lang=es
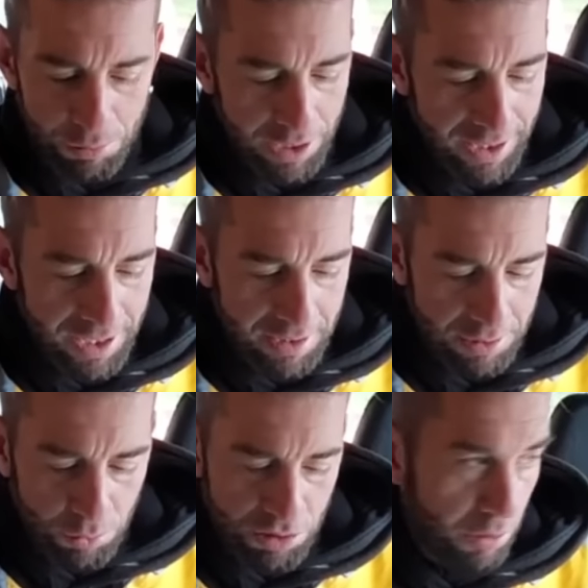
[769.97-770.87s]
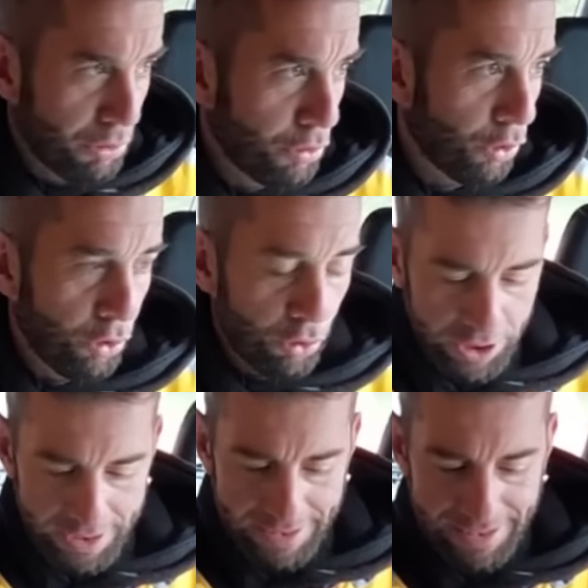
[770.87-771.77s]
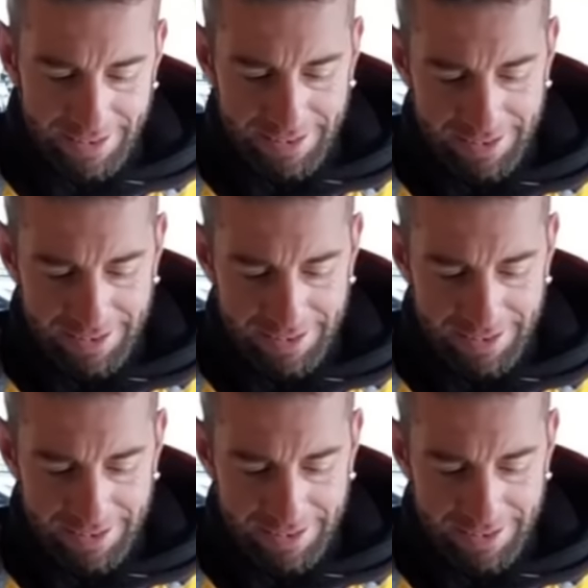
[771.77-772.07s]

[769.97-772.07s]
obra de arte, gurisa! ¡Cuántos colores! Mm,